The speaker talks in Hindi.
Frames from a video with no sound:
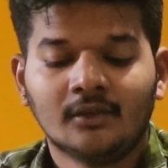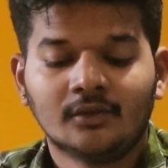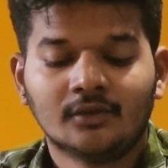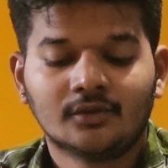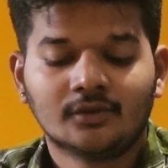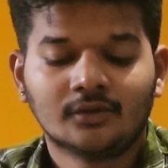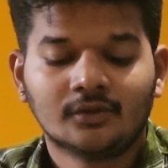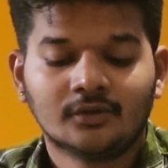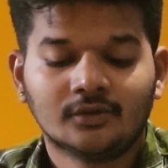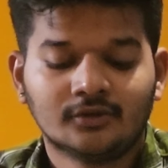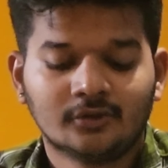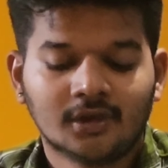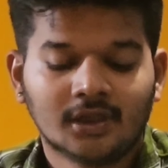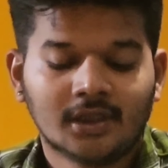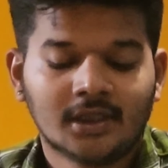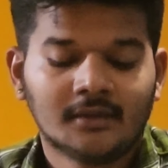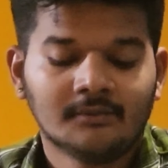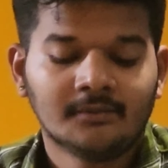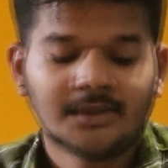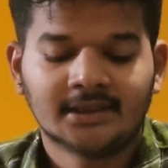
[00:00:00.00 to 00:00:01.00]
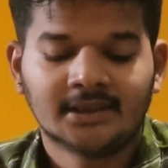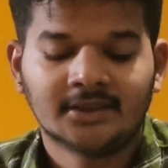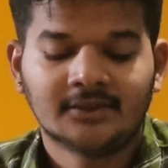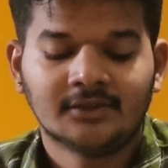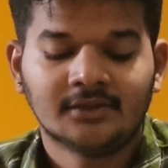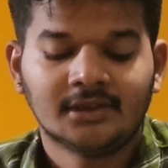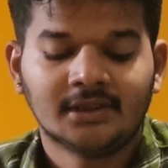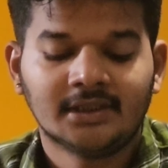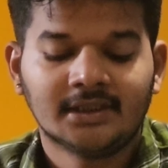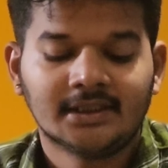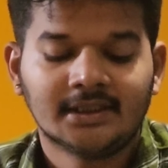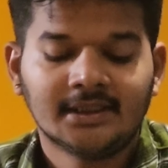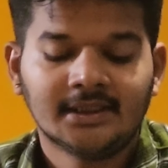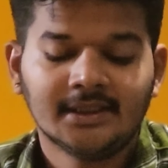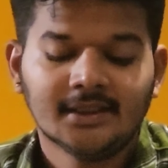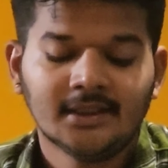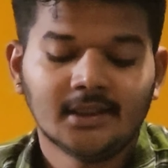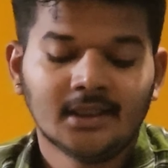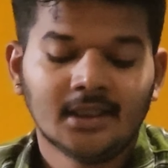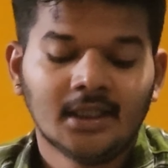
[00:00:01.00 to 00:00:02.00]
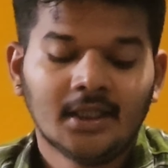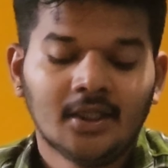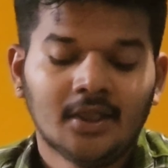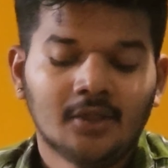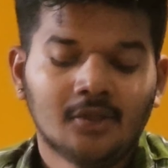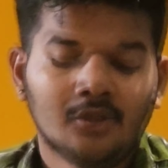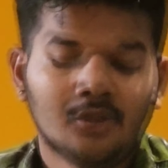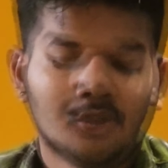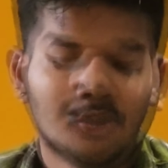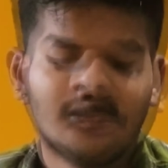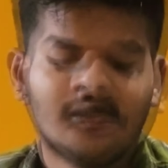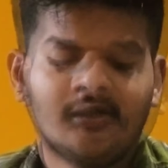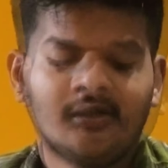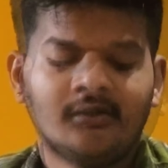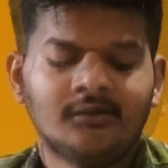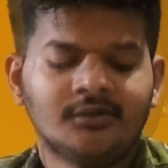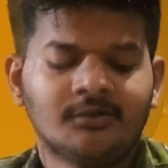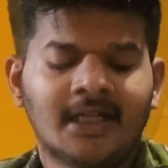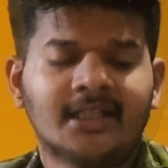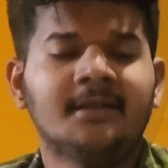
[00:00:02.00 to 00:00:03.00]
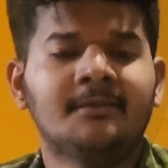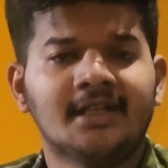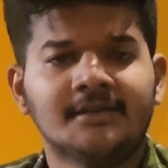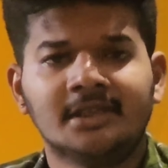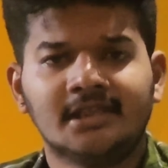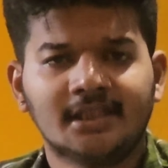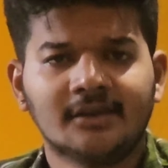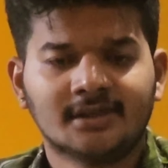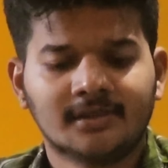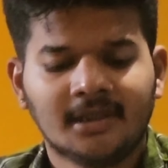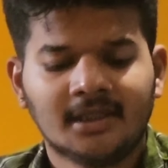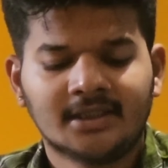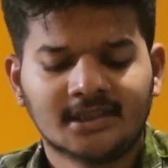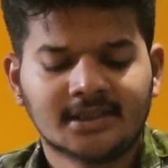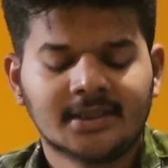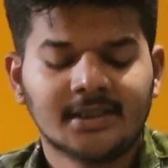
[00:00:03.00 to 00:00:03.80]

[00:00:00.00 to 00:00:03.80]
उसको थोड़ा कम करें तो देखते हैं नॉब की क्वालिटी कैसी है